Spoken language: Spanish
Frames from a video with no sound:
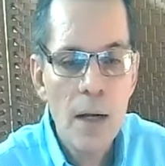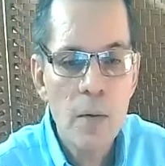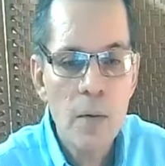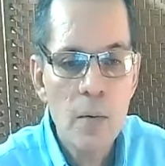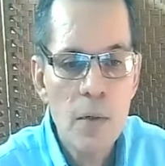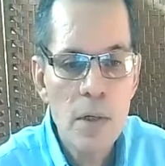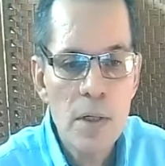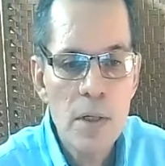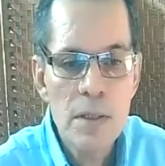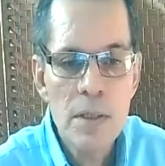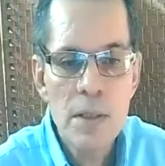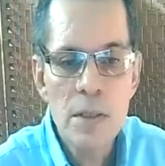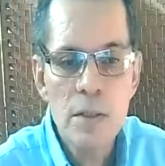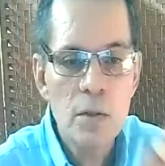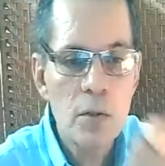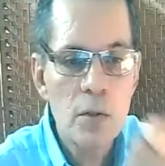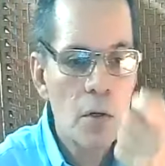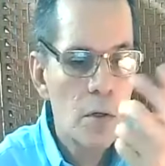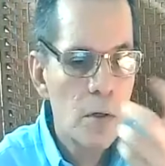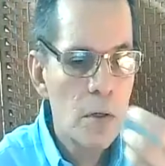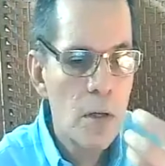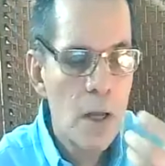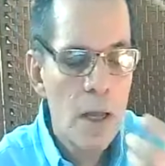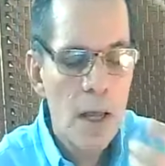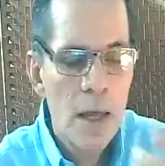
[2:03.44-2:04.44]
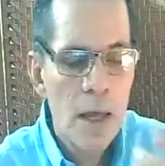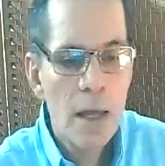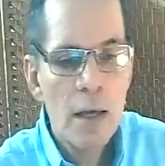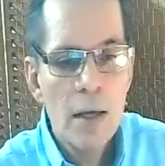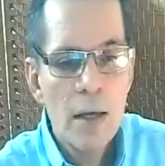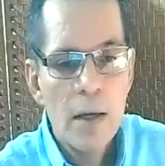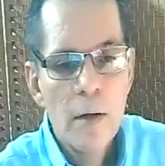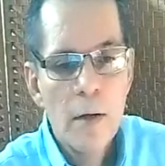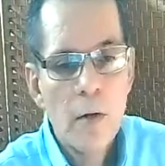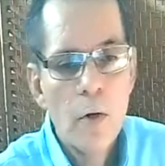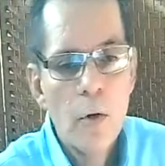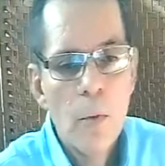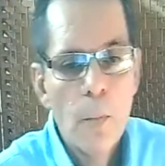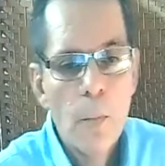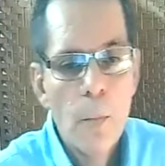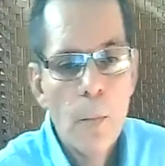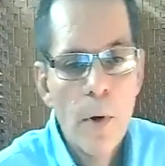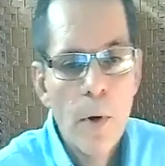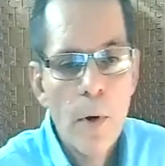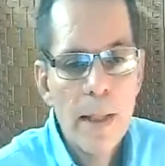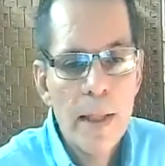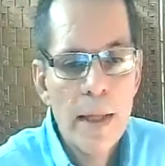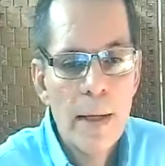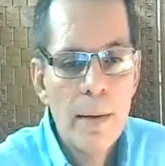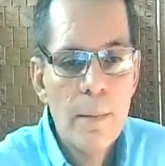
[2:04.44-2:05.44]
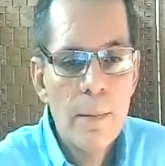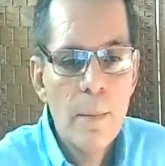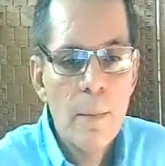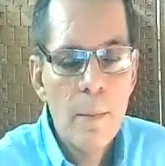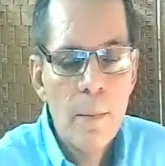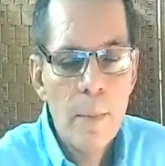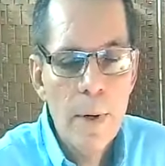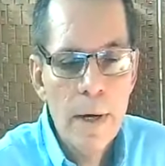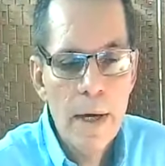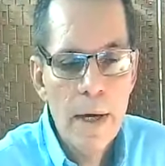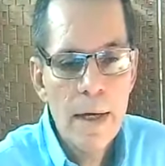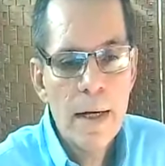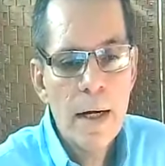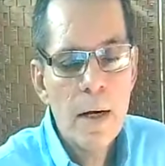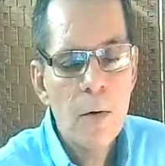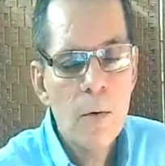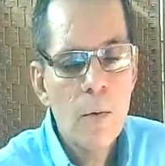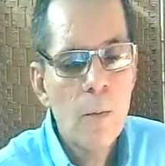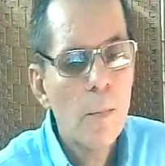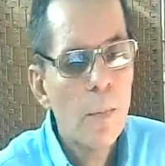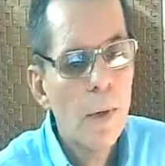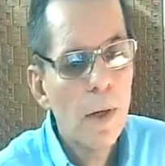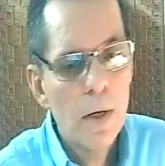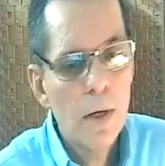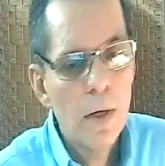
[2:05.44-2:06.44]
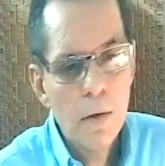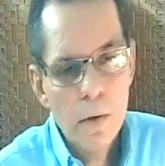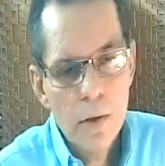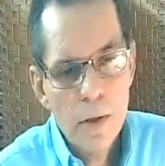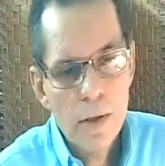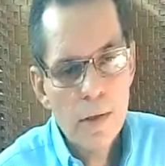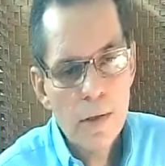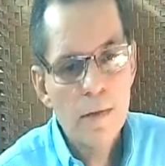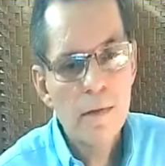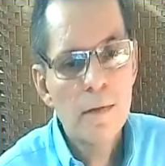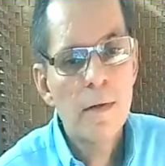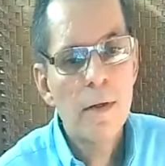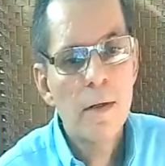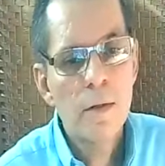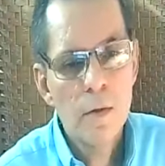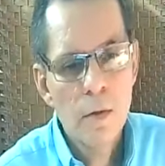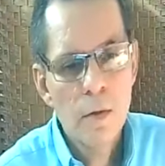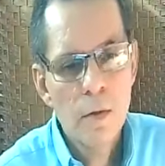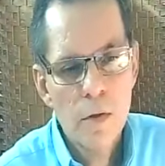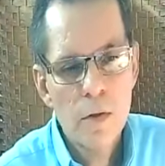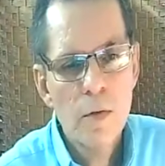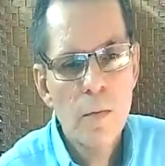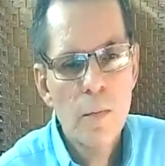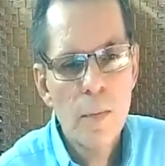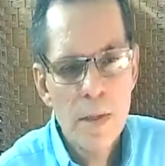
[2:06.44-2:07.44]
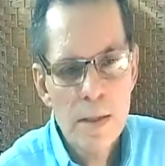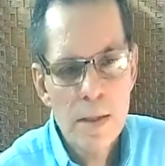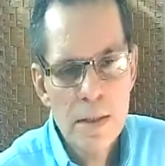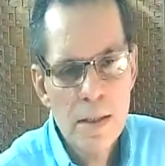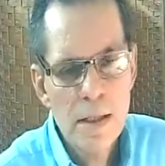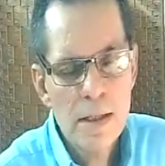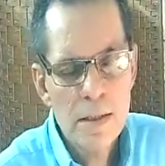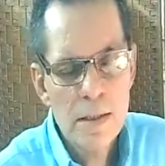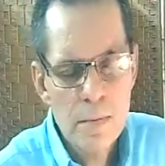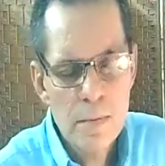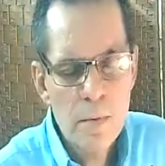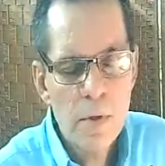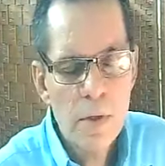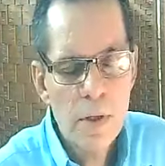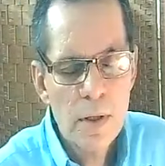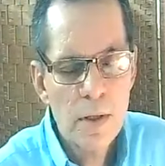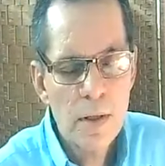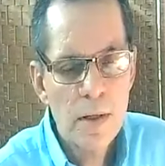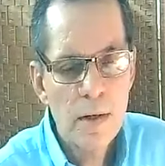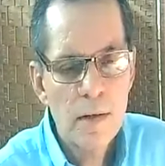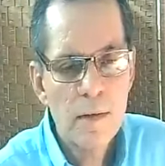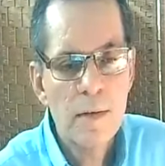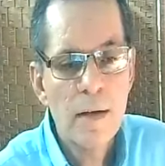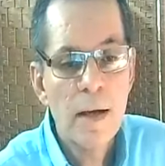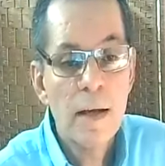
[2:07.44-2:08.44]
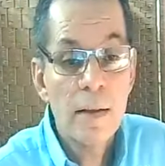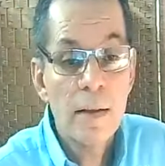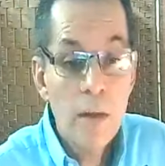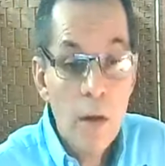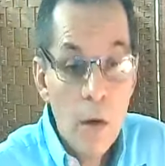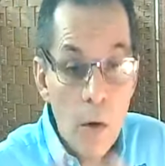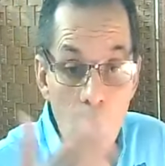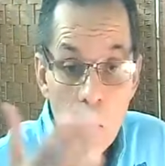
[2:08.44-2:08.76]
algún escritor, lo pueden ver algún periodista y todo eso es muy interesante.